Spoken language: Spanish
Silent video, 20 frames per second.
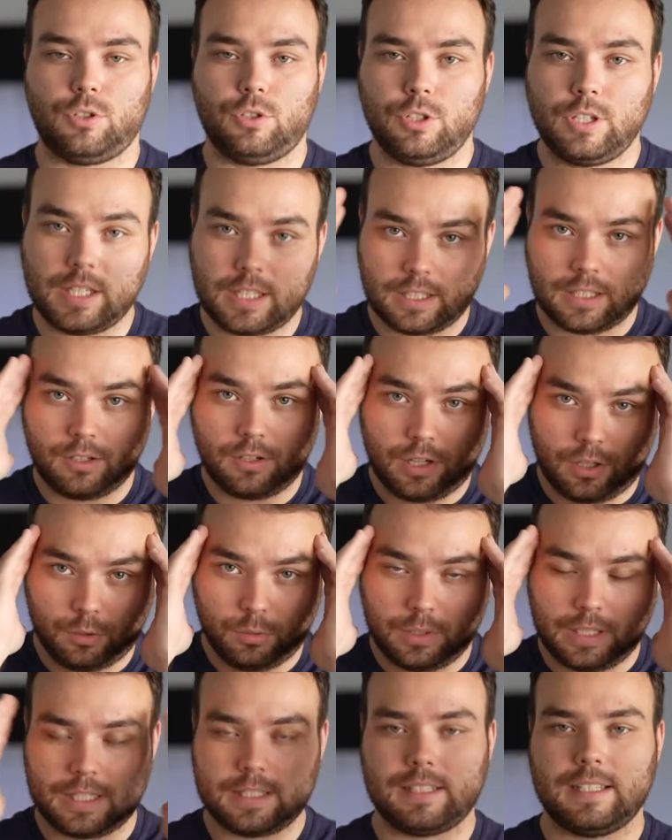Yo ya tengo
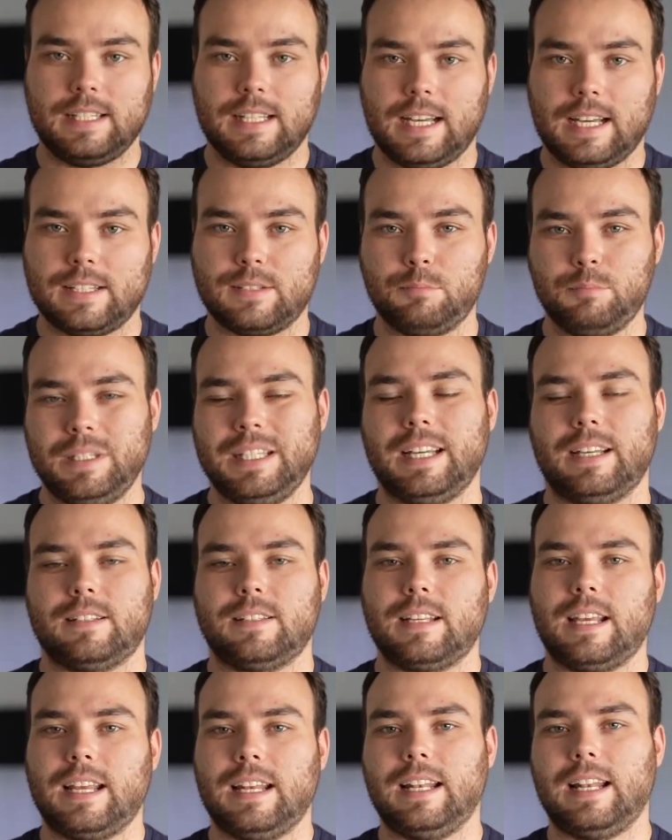algunas ideas
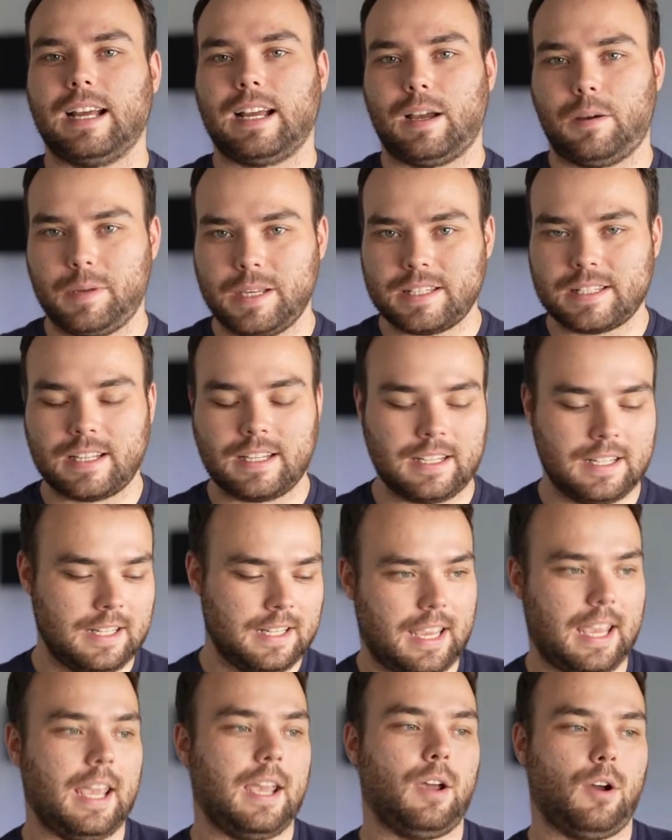mías en la cabeza
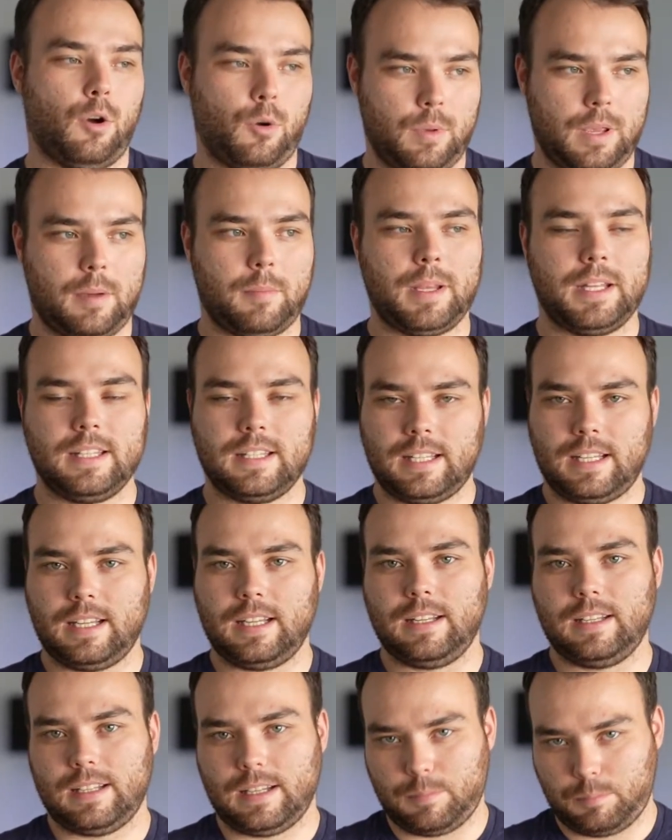que
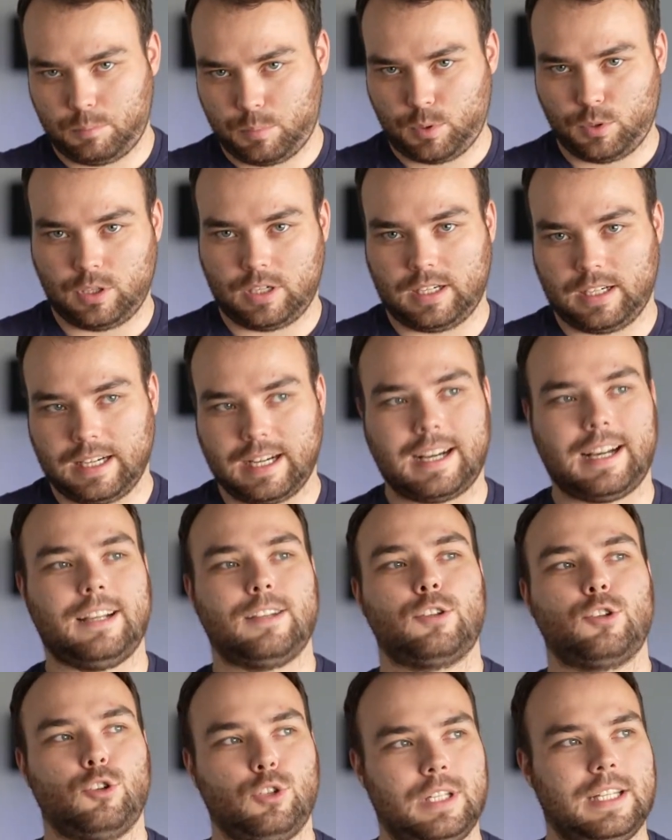obviamente por
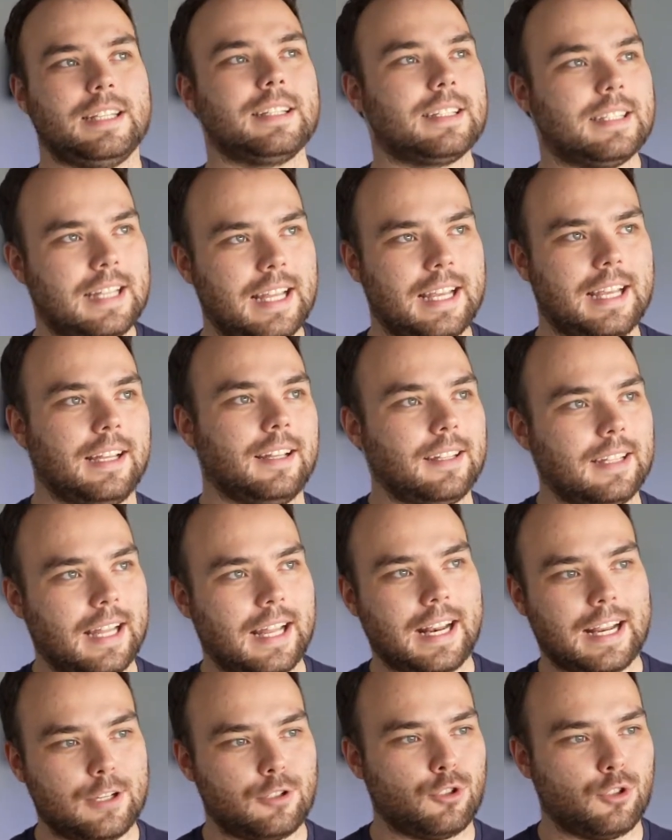razones de
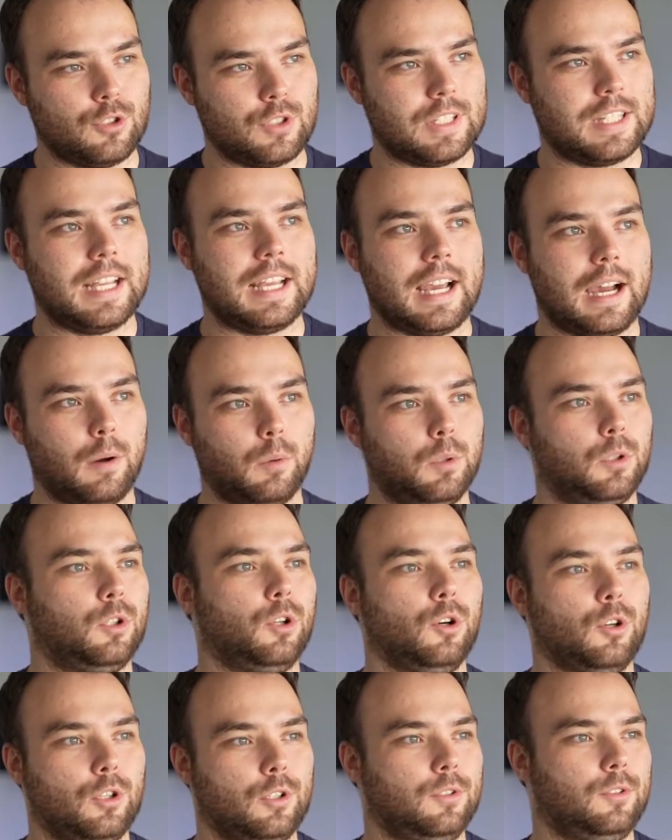derechos de
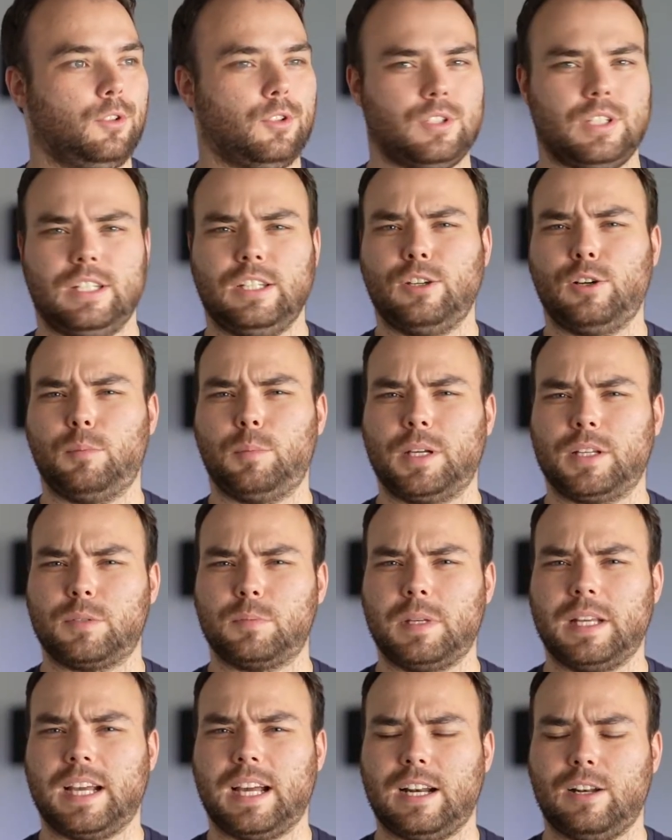autor, no sé ni cómo
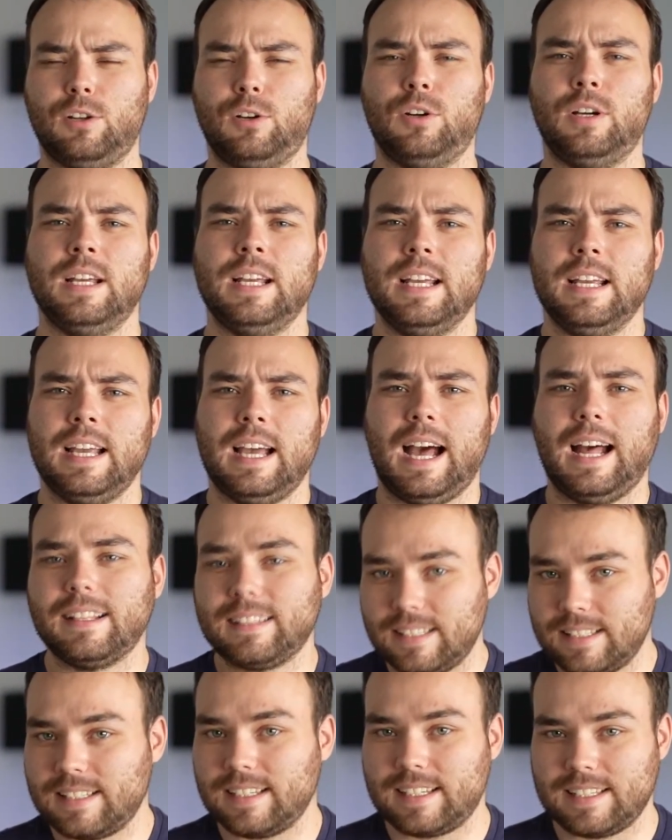explicarlo,
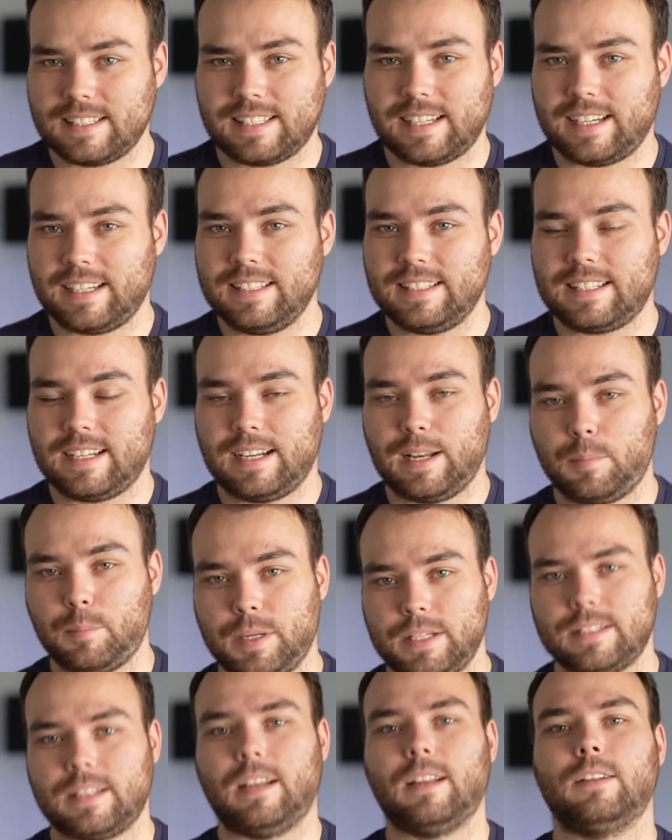antes de que se registre la
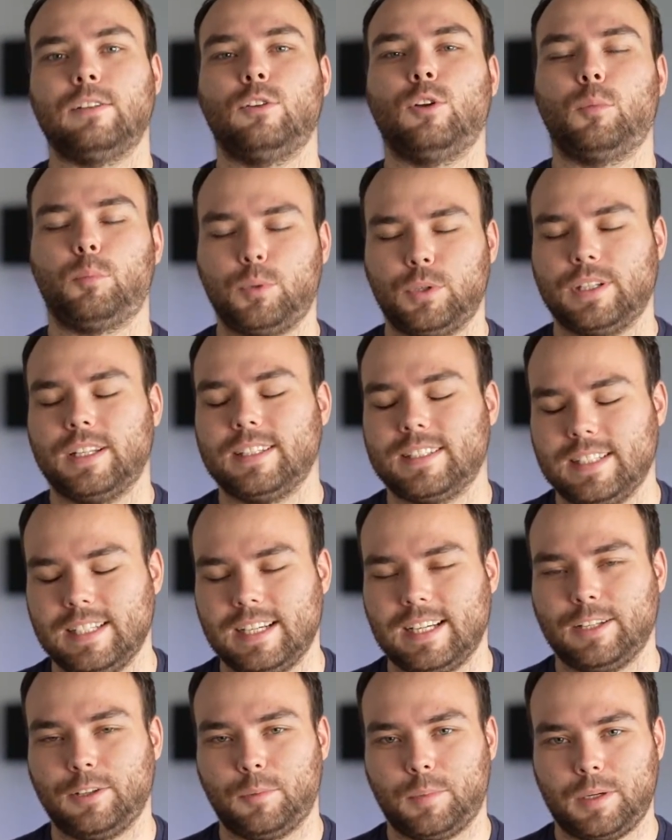empresa no puedo decir
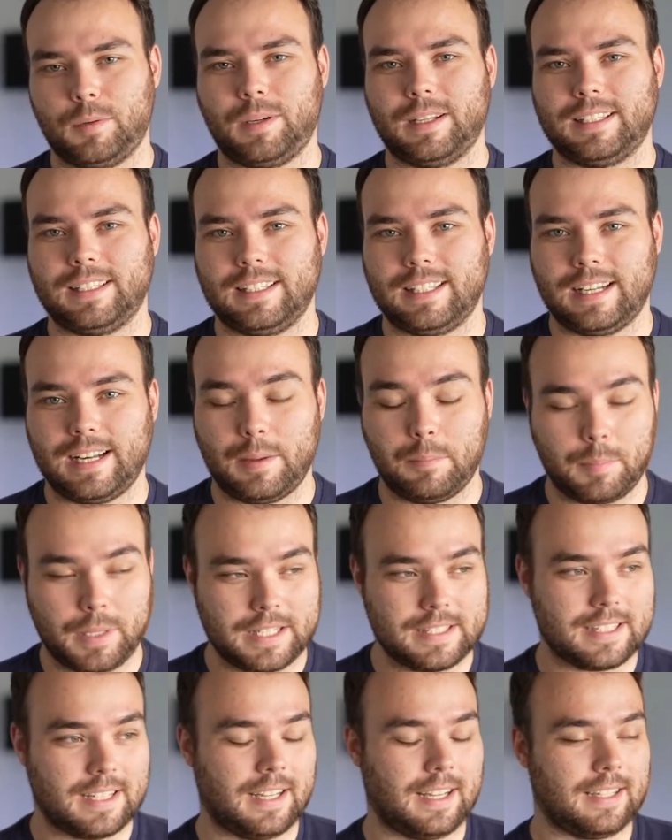qué nombre va a tener la
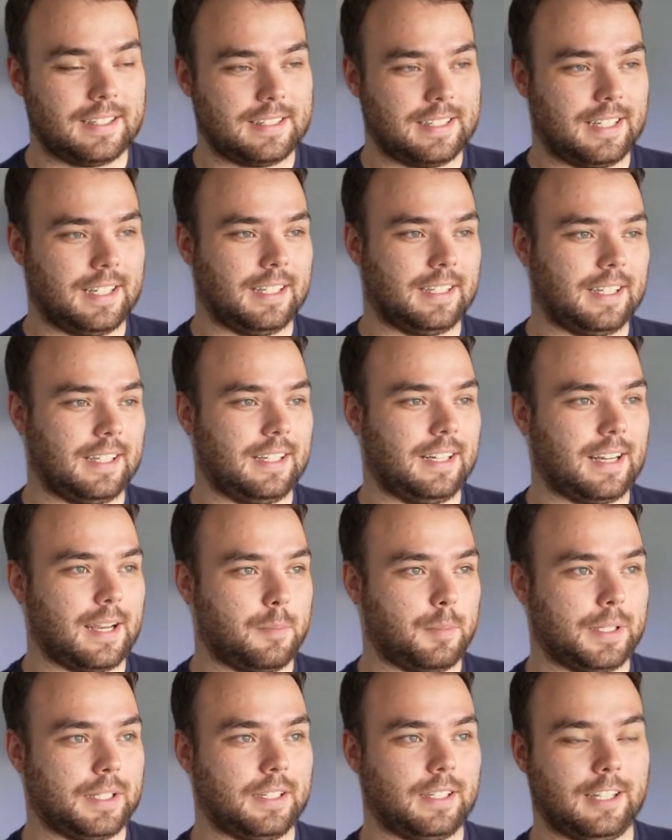empresa, así que tendré que
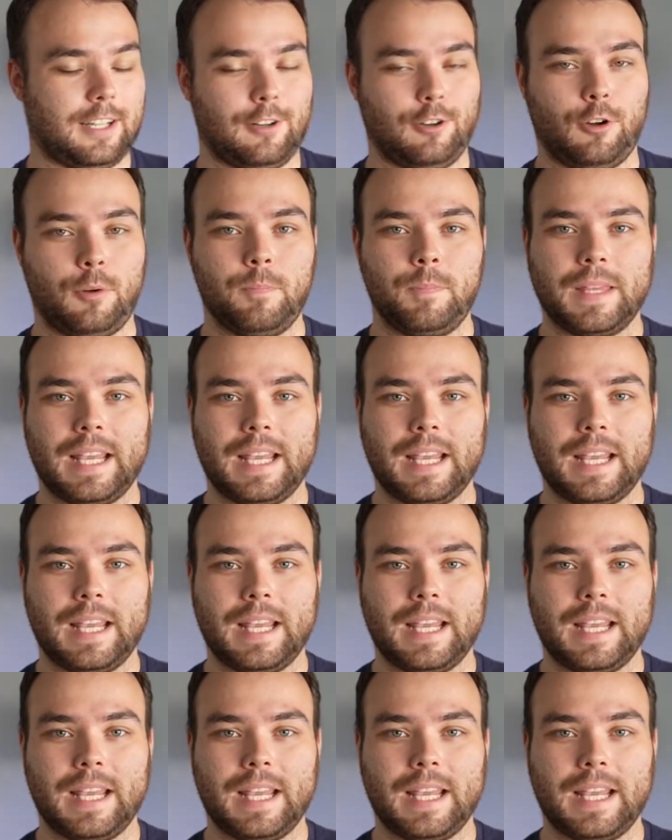mantenerlo